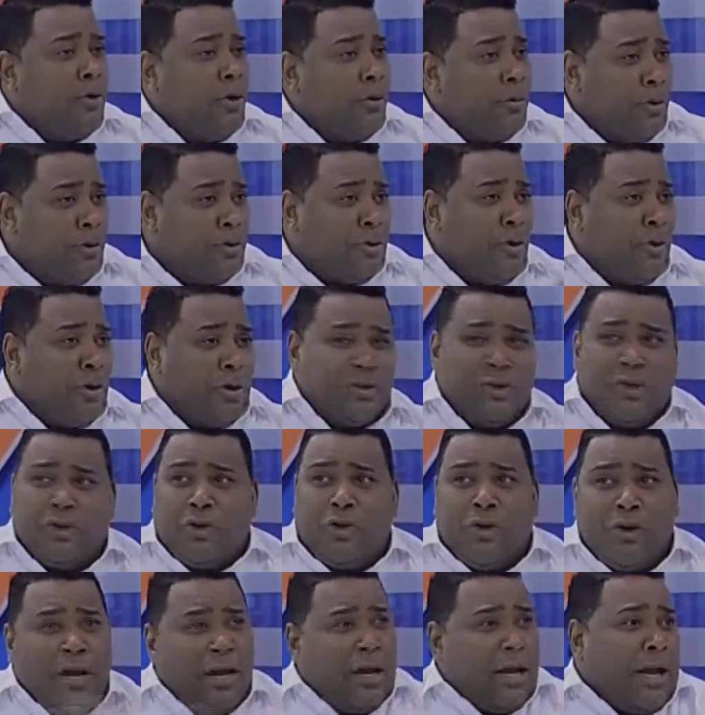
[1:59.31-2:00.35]
No, yo tengo que decir
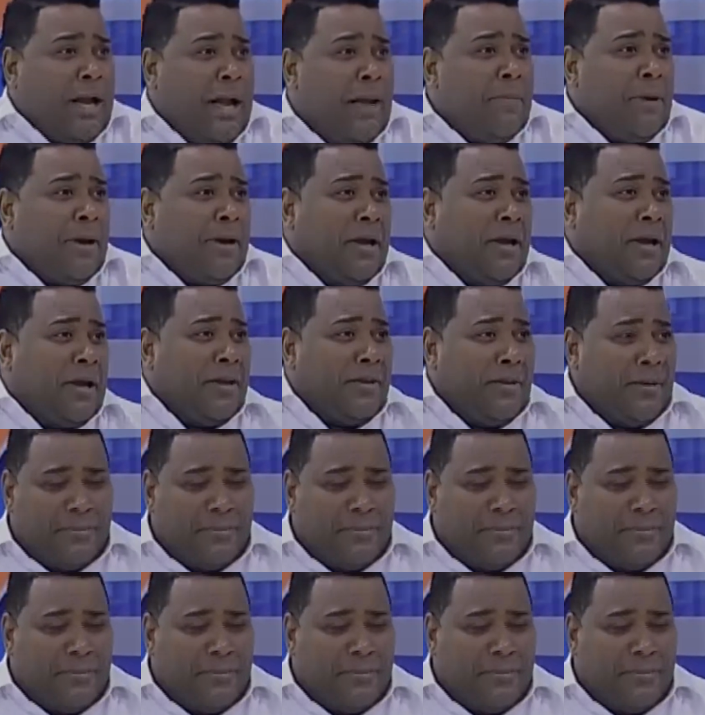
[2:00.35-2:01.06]
todo el día que cambia Aquí. Ah,